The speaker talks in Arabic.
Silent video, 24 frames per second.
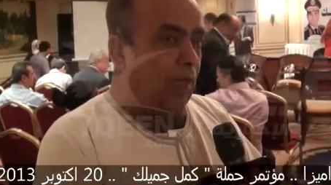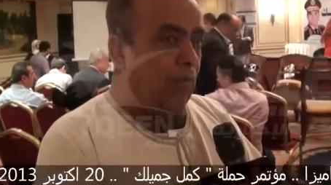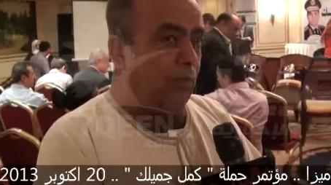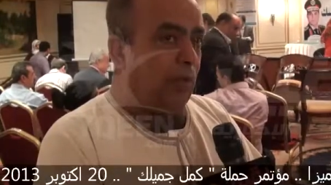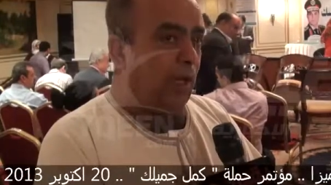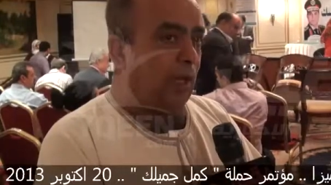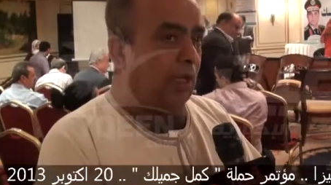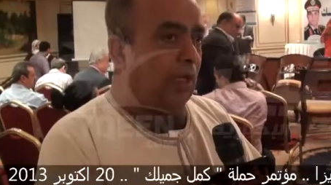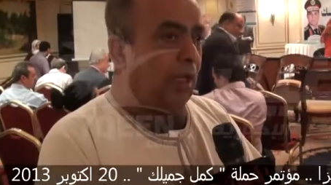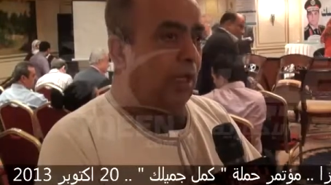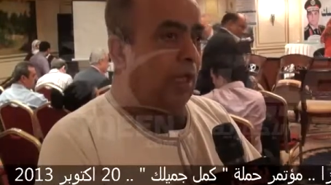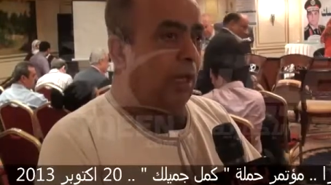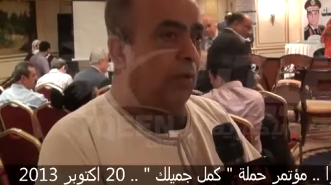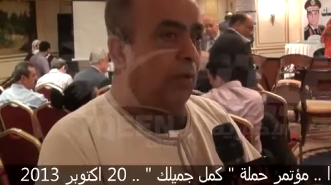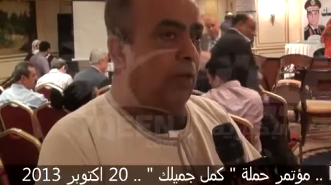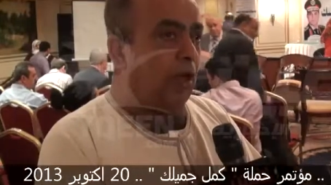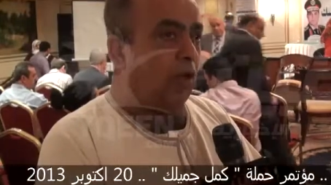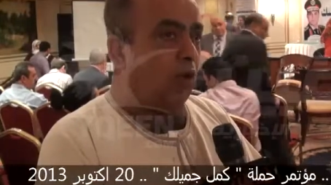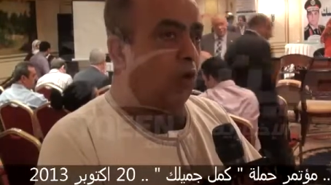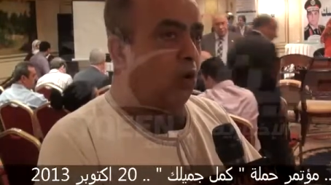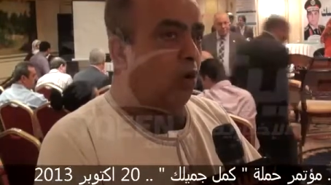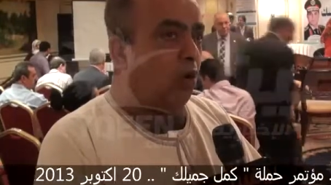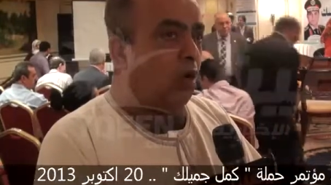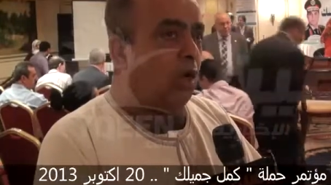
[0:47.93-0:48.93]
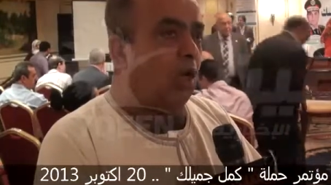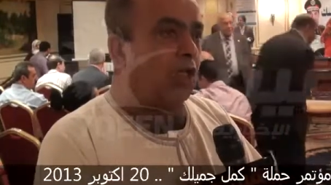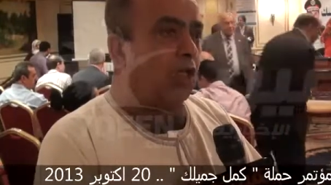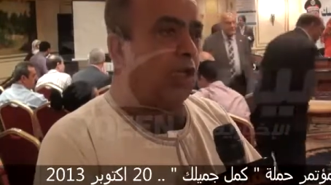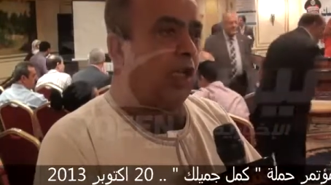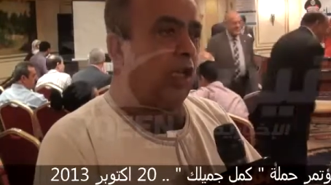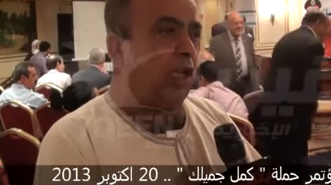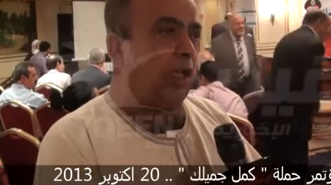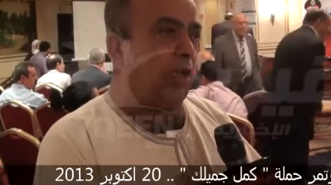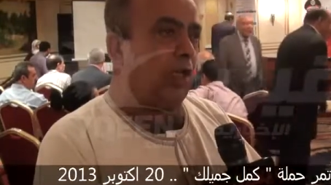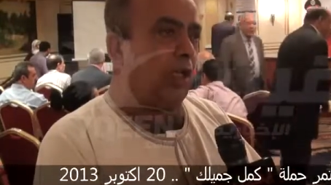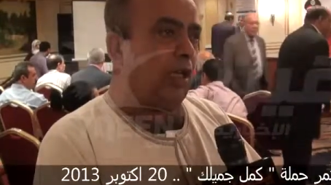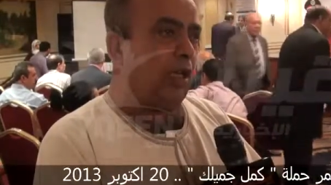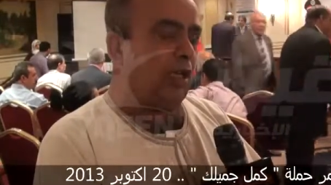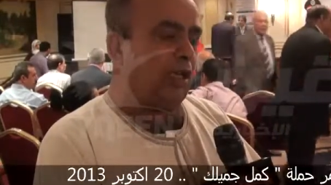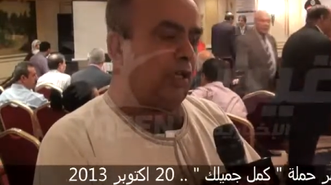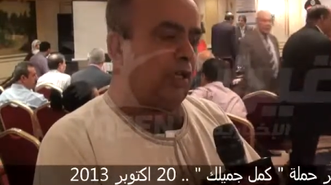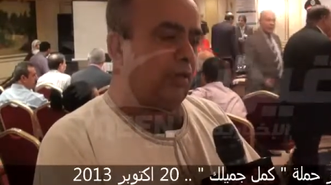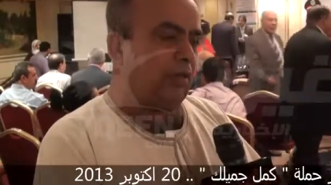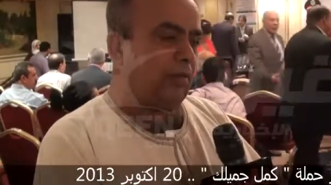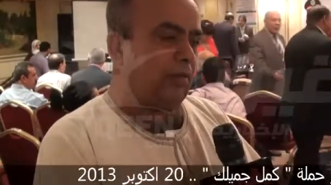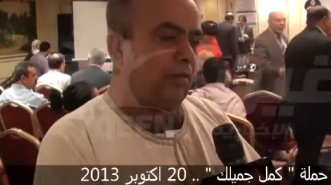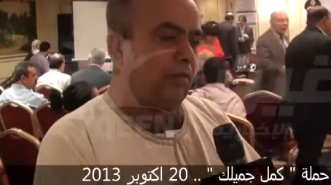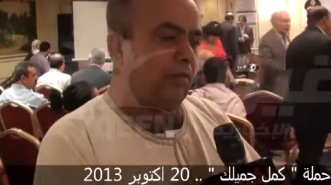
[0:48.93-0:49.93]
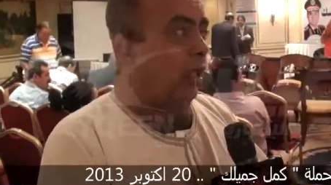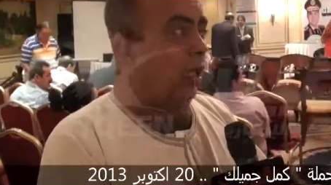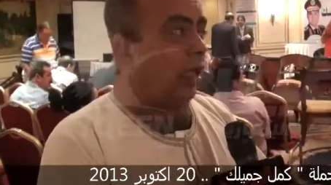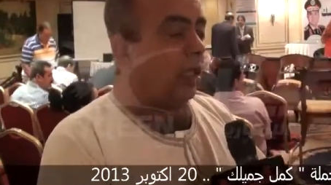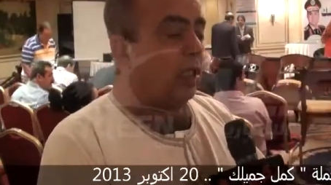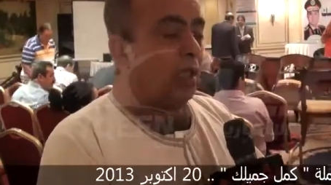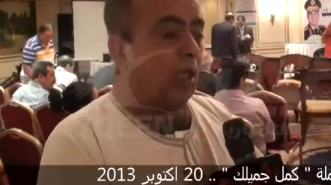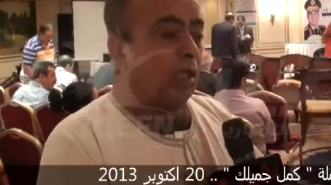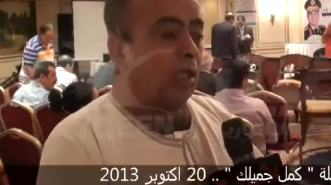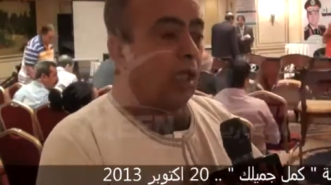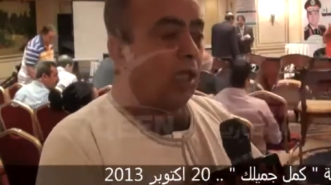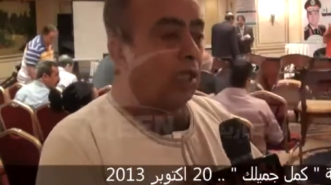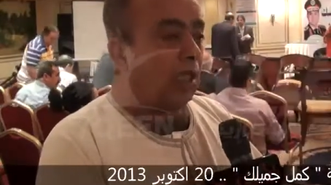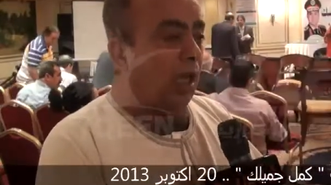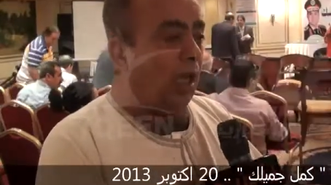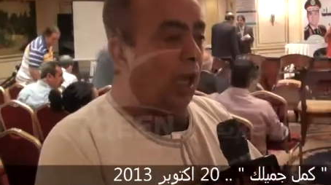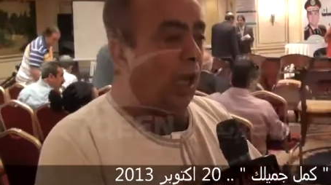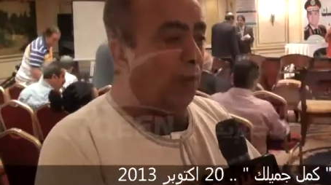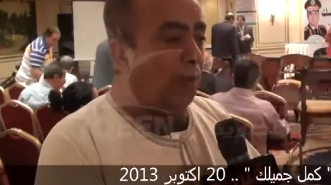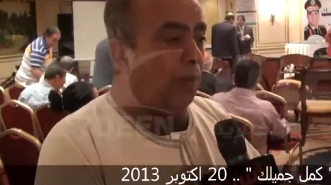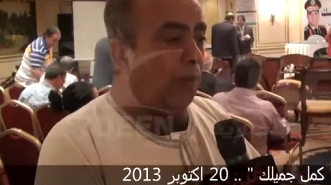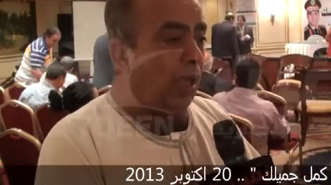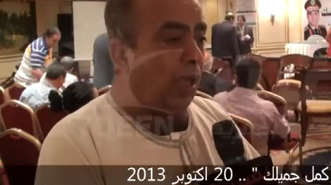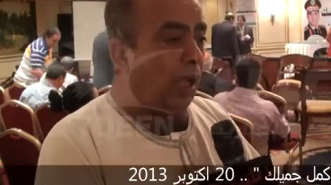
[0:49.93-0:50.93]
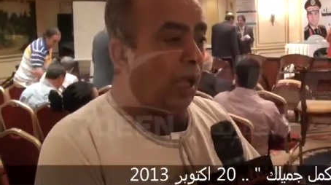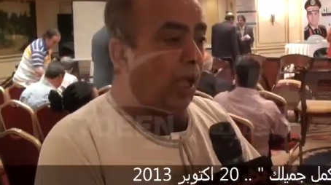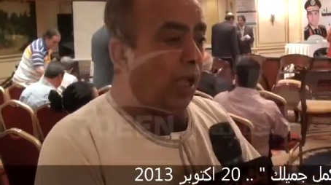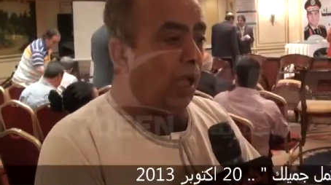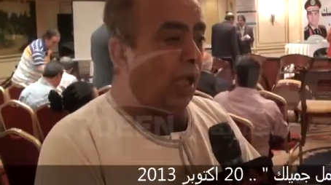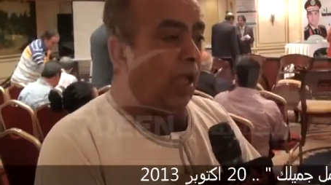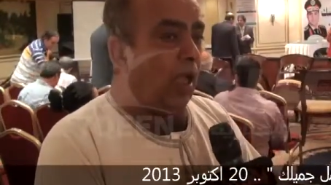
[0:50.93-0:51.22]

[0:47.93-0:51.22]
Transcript: محتاجه منا كل شيء جميل نشاطات الحمله